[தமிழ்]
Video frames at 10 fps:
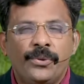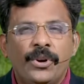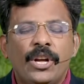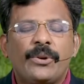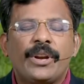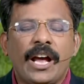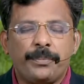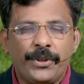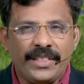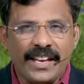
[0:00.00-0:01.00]
உங்களுக்கு ஒரு
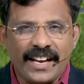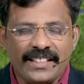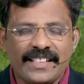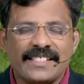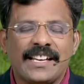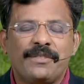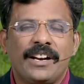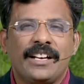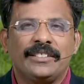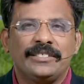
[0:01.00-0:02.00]
அற்புதத்தை கத்தர் செய்வார்